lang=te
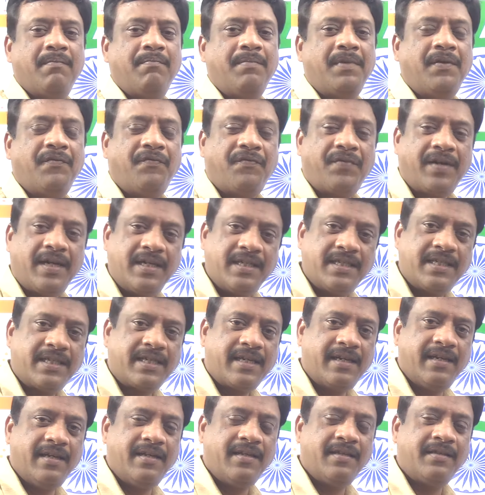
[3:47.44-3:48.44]
మీ
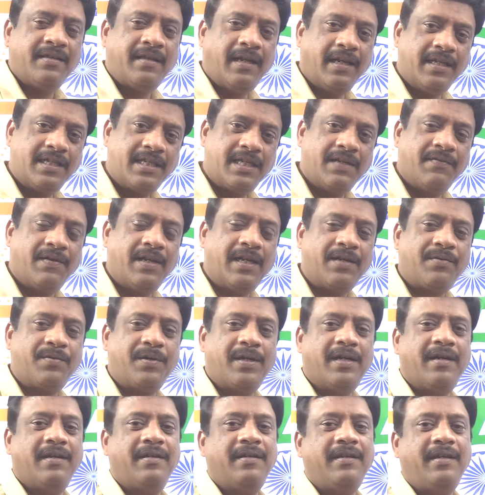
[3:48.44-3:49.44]
ఫ్రెండ్స్కి తెలిసిన వాళ్ళకి
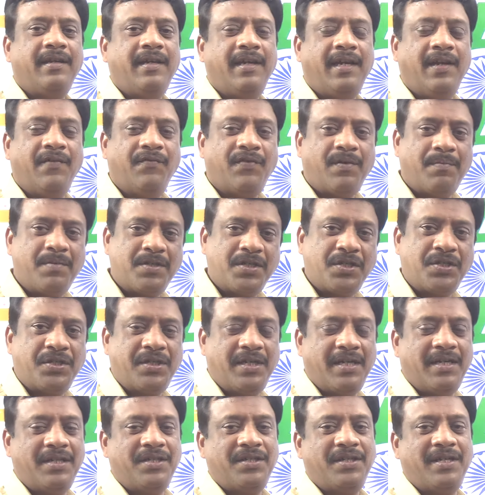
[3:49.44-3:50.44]
కూడా ఈ ఇన్ఫర్మేషన్
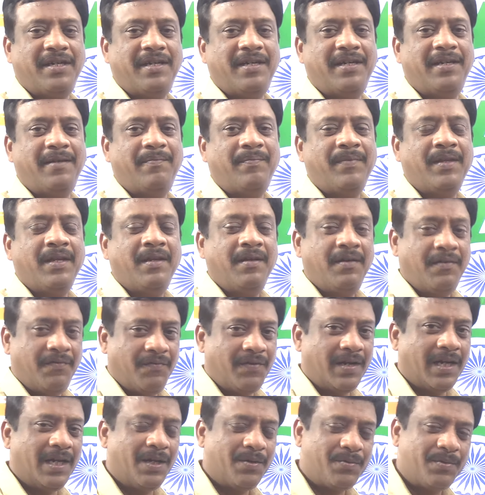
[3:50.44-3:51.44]
షేర్ చేయండి
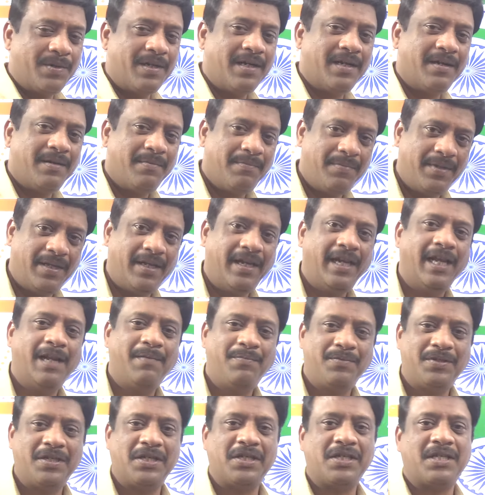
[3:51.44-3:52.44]
వాళ్ళకు కూడా మీరు
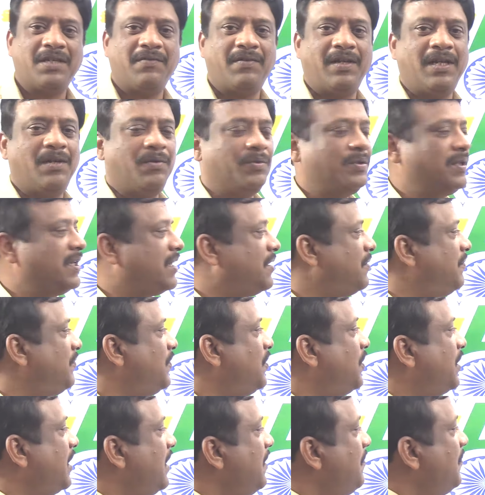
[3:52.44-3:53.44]
హెల్ప్ చేసిన వాళ్ళు అవుతారు
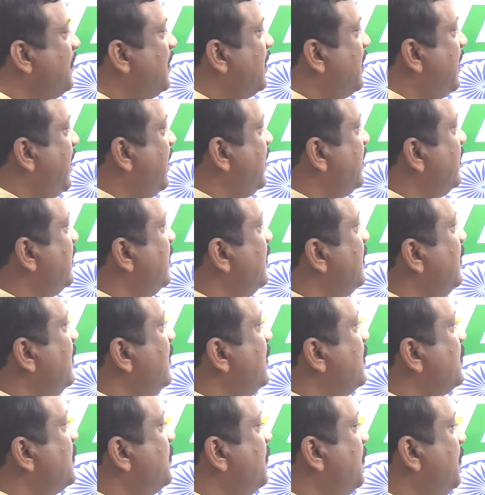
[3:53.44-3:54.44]
ఓకేనా రైట్
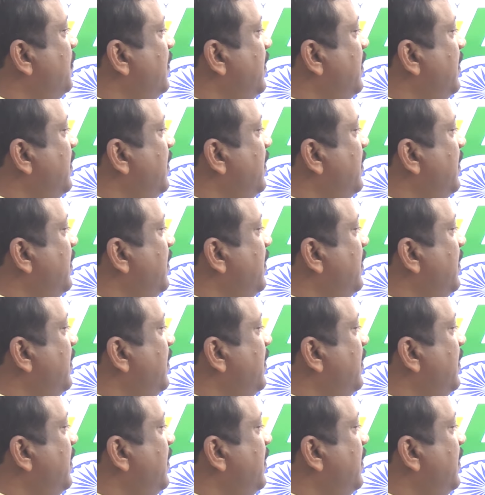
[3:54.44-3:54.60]
సో